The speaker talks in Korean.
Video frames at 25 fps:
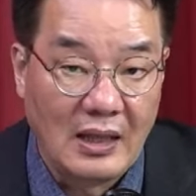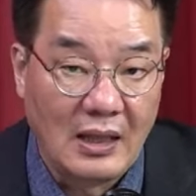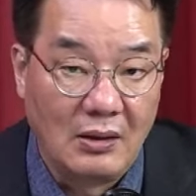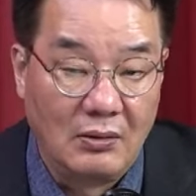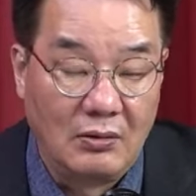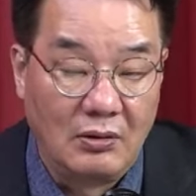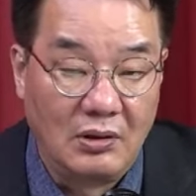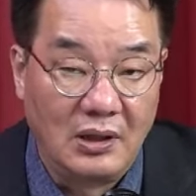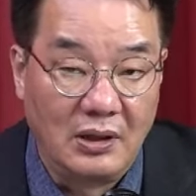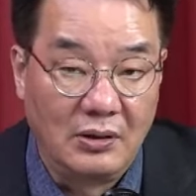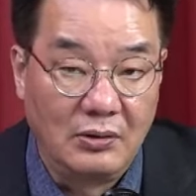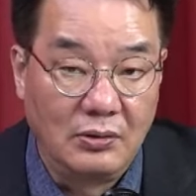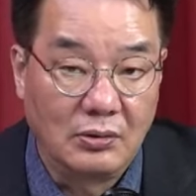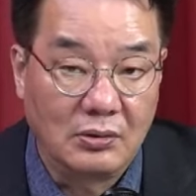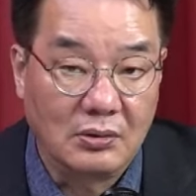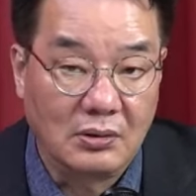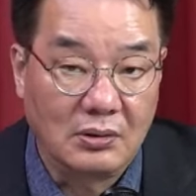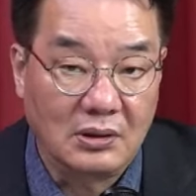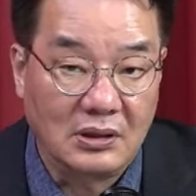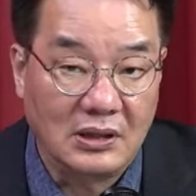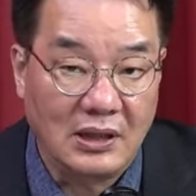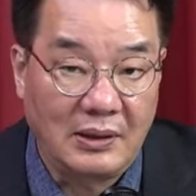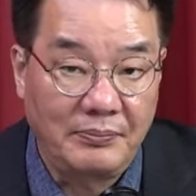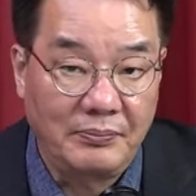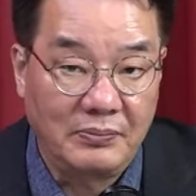원래
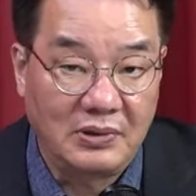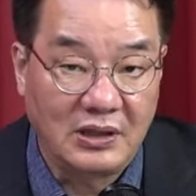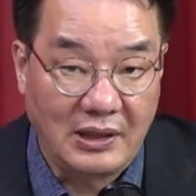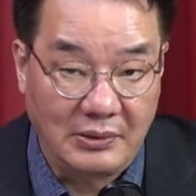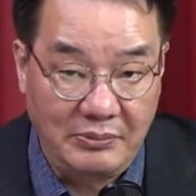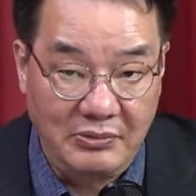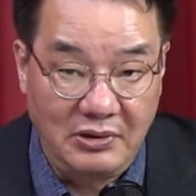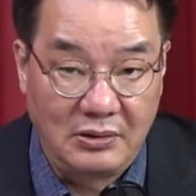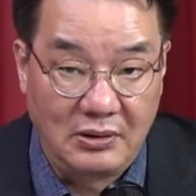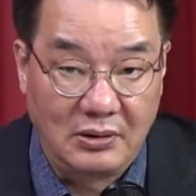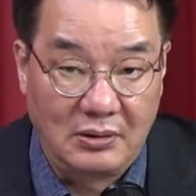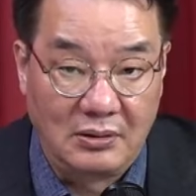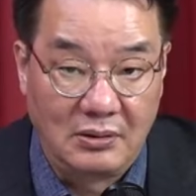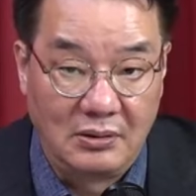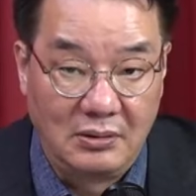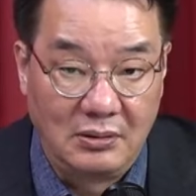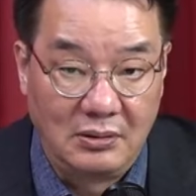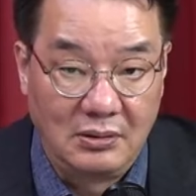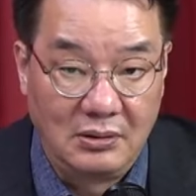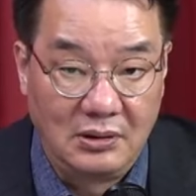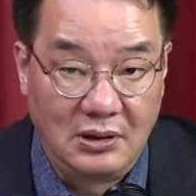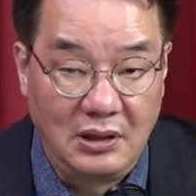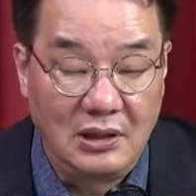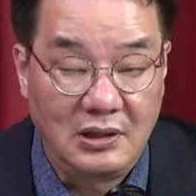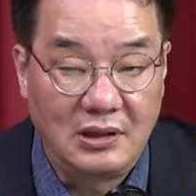633이죠.
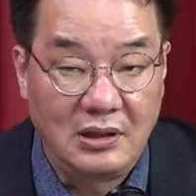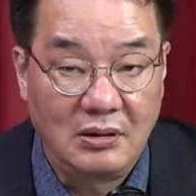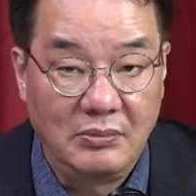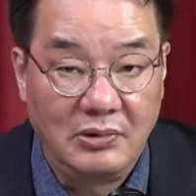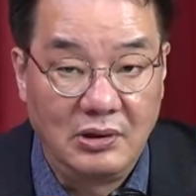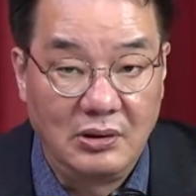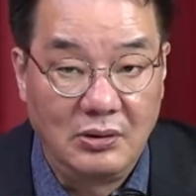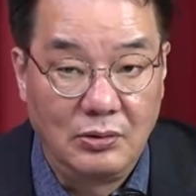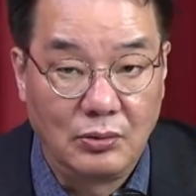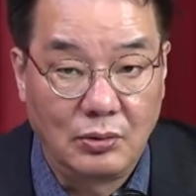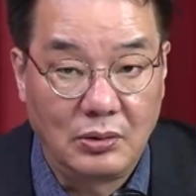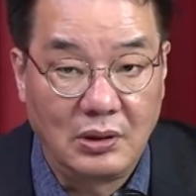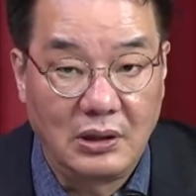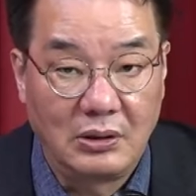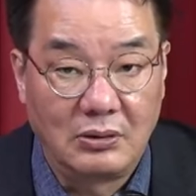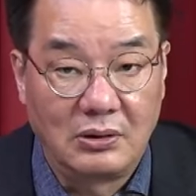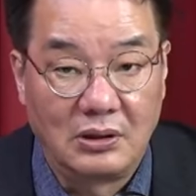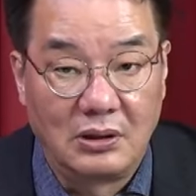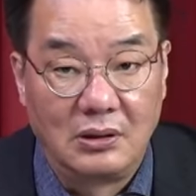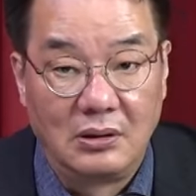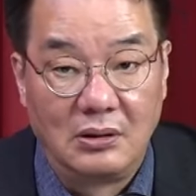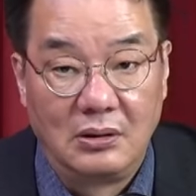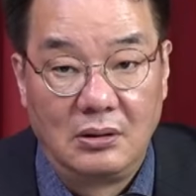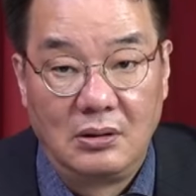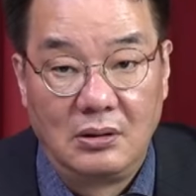1심이 6개월,